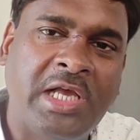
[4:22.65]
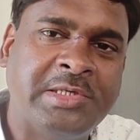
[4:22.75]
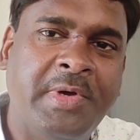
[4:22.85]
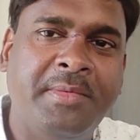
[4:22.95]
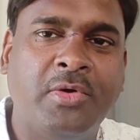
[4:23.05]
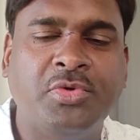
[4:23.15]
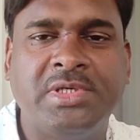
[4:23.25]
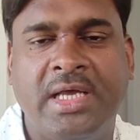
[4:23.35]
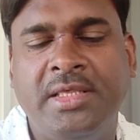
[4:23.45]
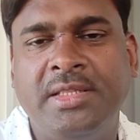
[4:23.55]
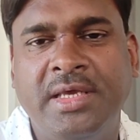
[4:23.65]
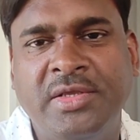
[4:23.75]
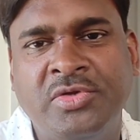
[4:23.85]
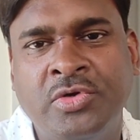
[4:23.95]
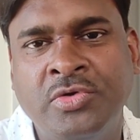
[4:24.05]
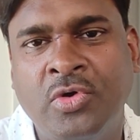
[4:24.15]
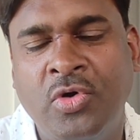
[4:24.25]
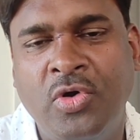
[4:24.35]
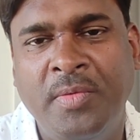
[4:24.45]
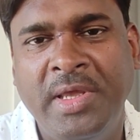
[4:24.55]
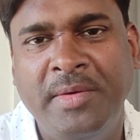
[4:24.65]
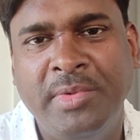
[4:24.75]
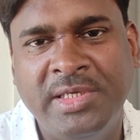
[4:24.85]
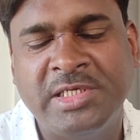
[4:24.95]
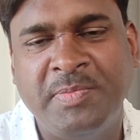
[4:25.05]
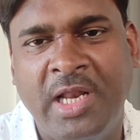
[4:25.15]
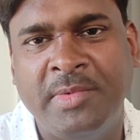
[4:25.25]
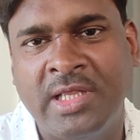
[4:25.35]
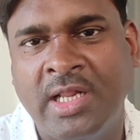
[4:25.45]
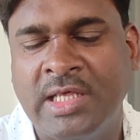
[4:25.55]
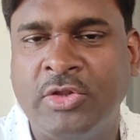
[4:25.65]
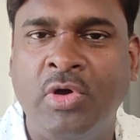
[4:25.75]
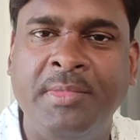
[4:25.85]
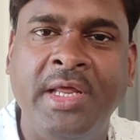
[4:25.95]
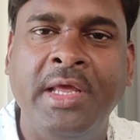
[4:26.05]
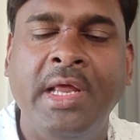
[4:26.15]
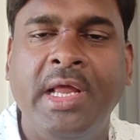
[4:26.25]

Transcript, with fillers: अजमेर में कुछ साथी थे जो उनको हमें बिजनेस प्लान बताना था तो हमने